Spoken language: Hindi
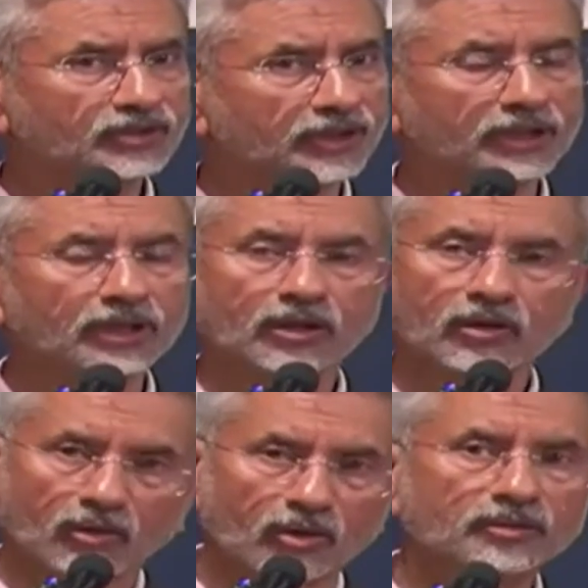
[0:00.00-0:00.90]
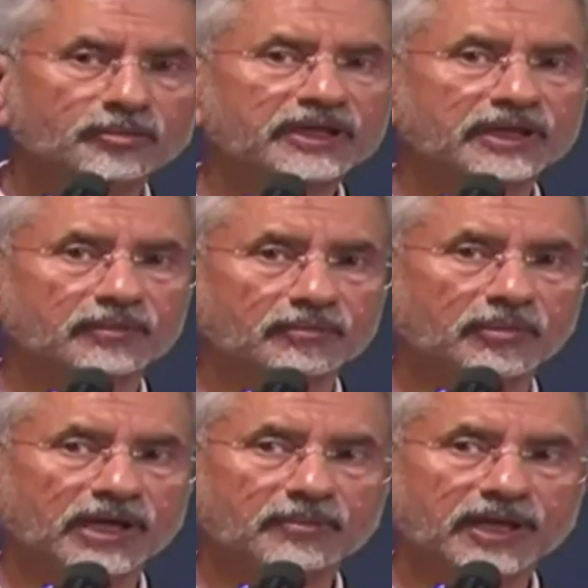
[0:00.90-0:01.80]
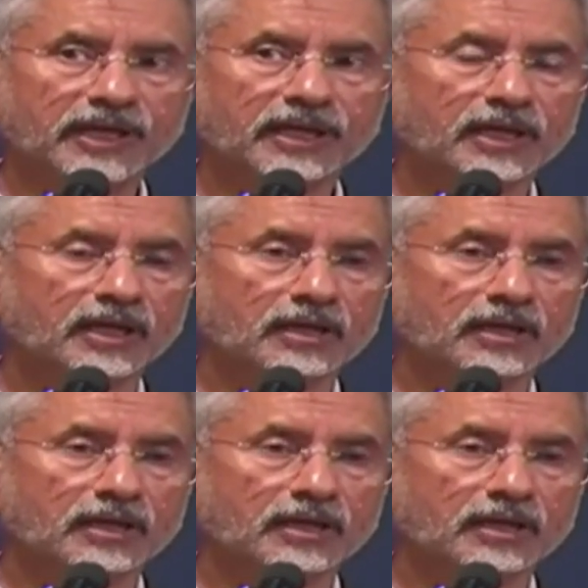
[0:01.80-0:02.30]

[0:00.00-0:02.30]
ऐसे और भी के बड़े बड़े